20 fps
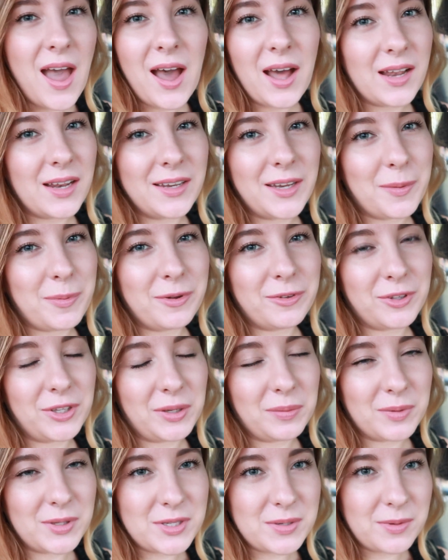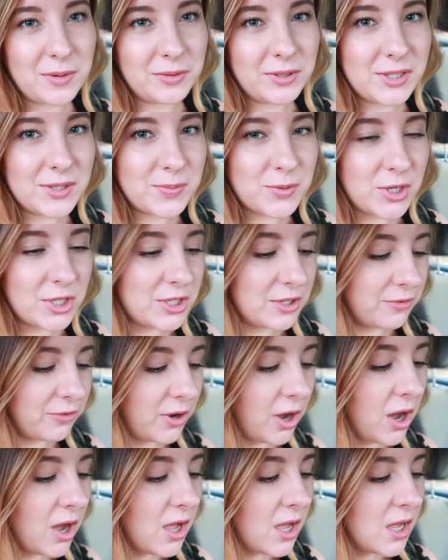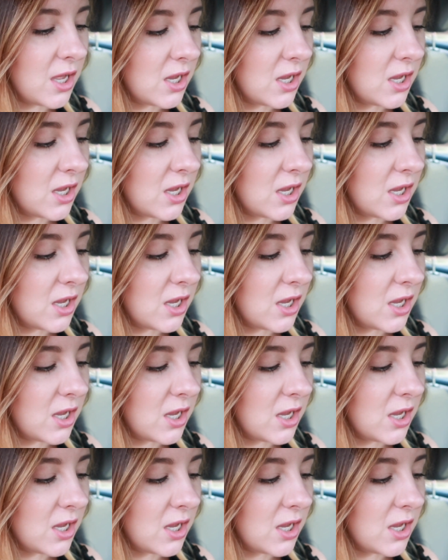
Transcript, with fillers: ale na pewno nie będzie miał nic przeciwko,